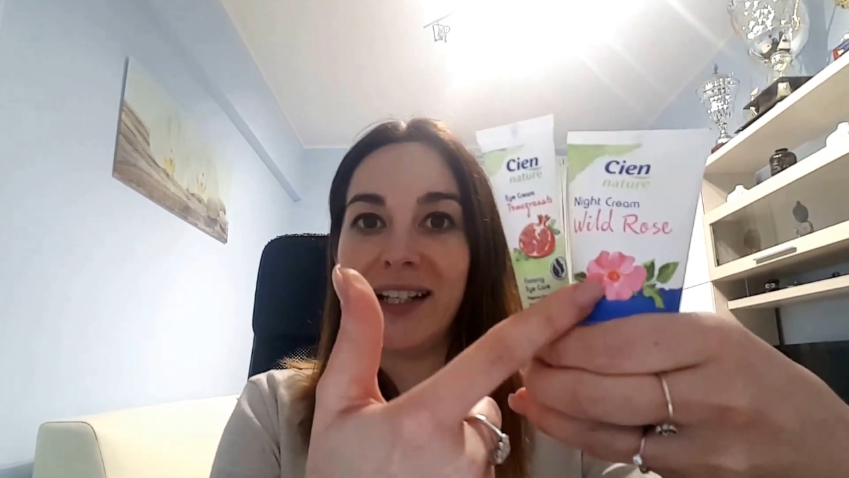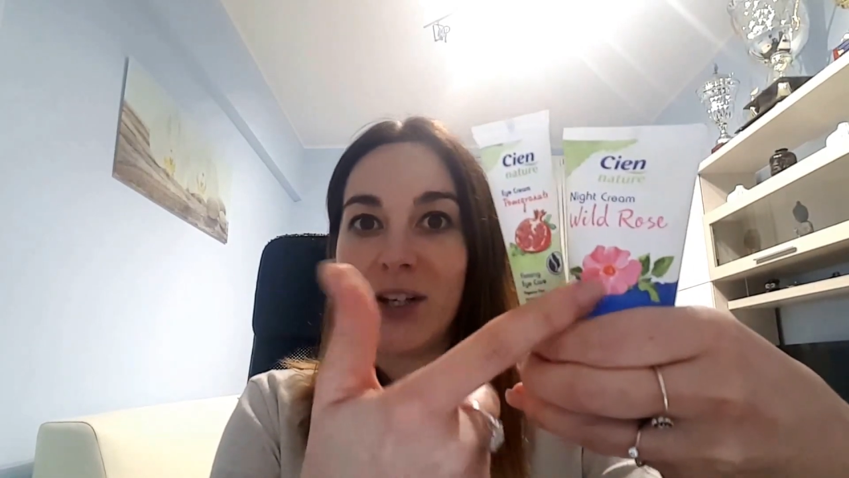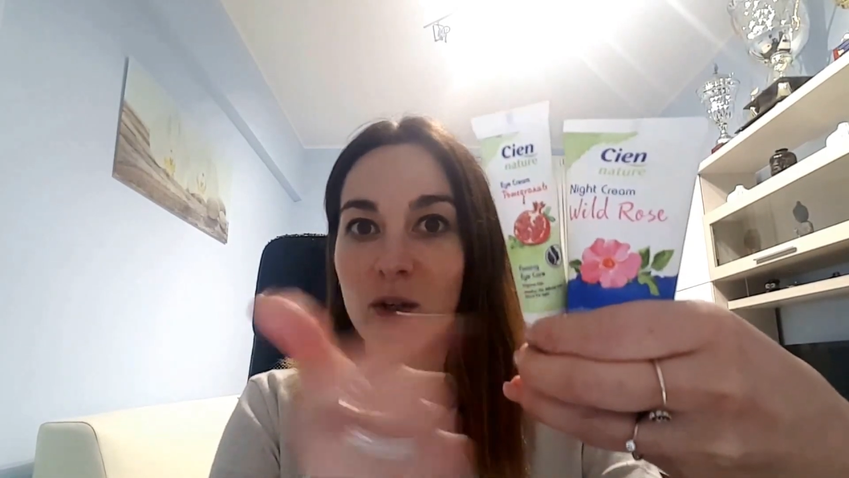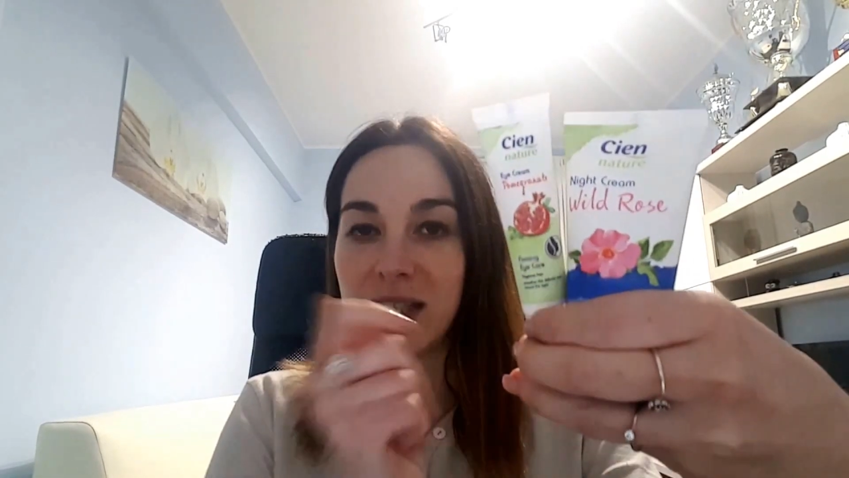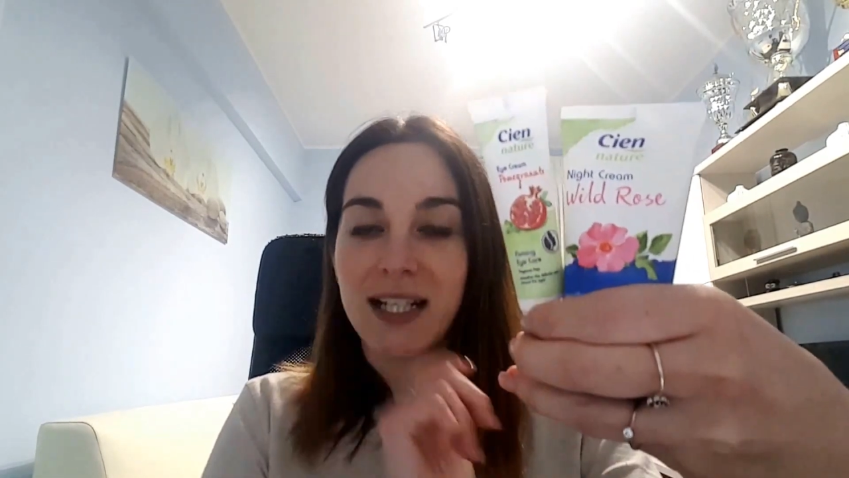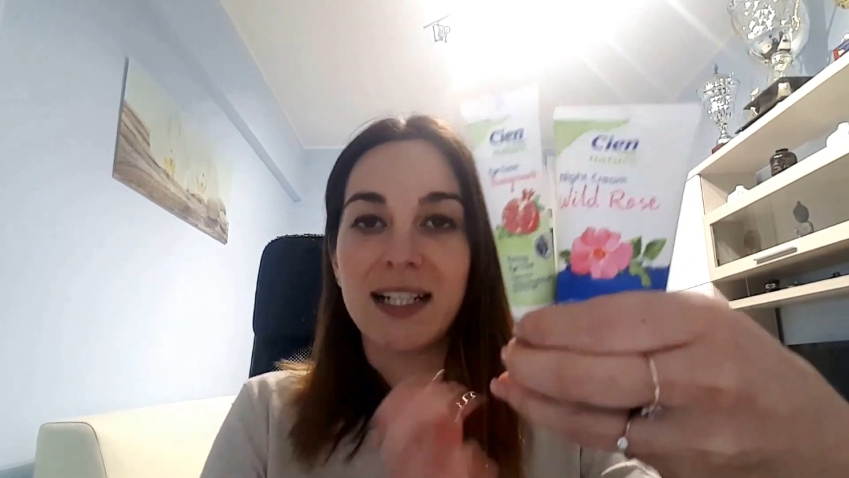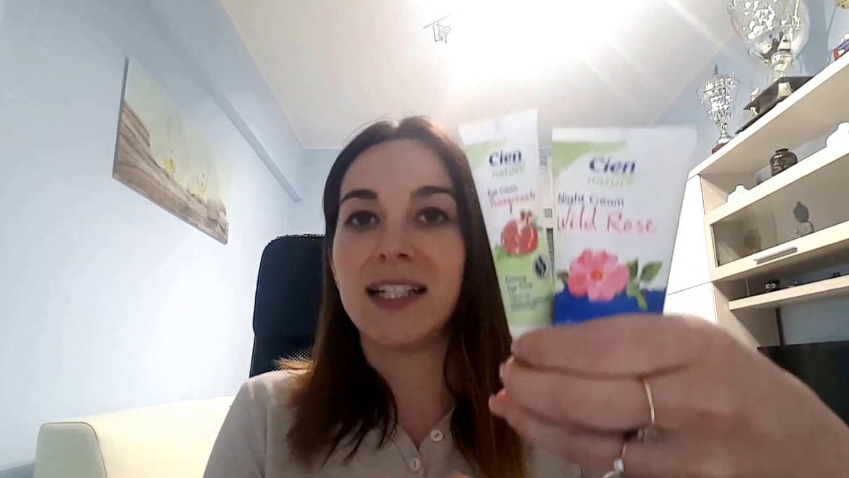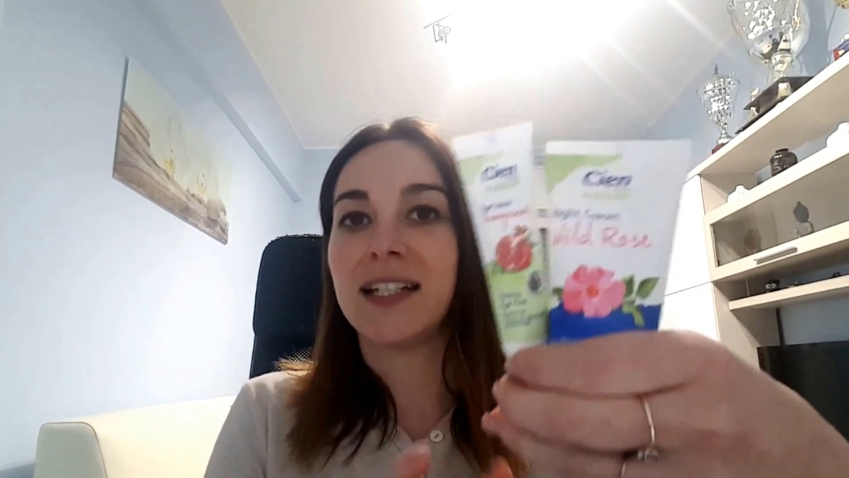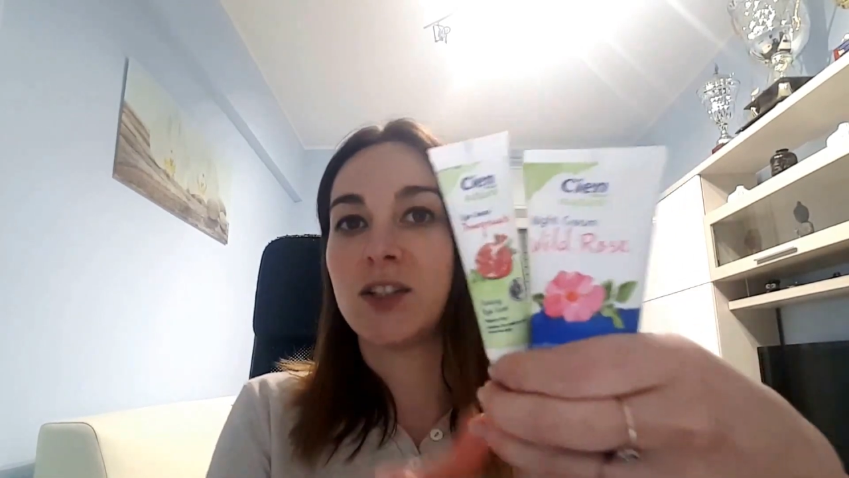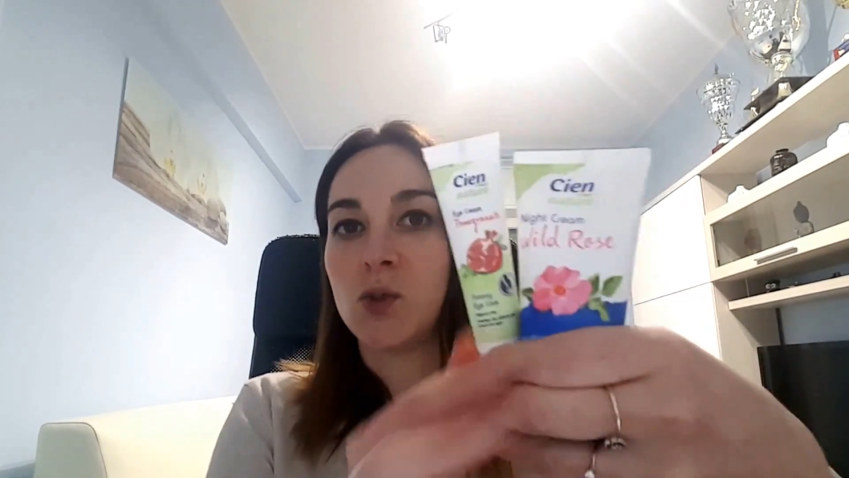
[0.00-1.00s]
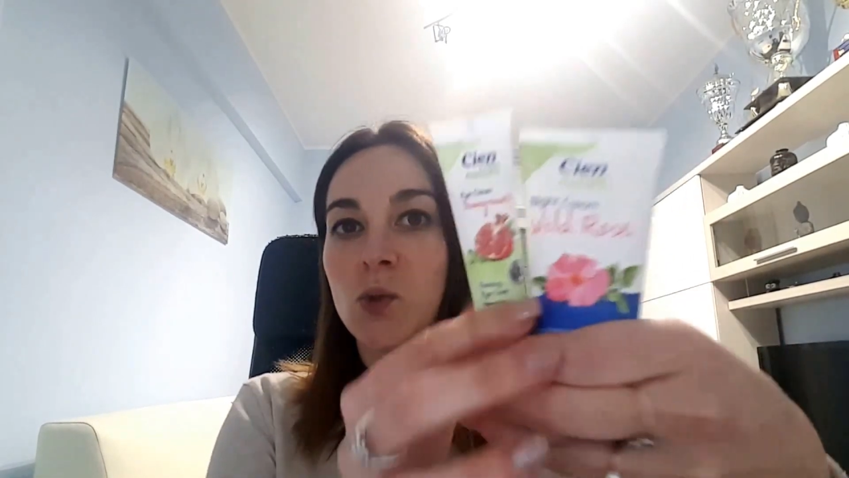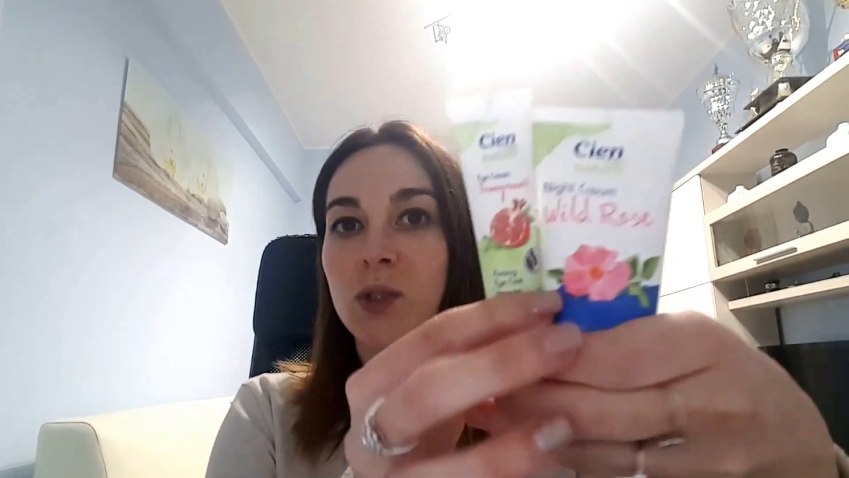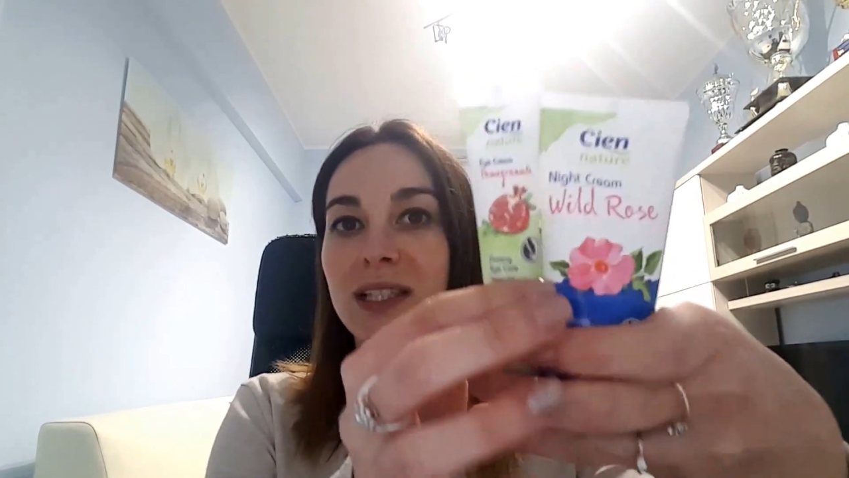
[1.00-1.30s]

la rosa canina e sono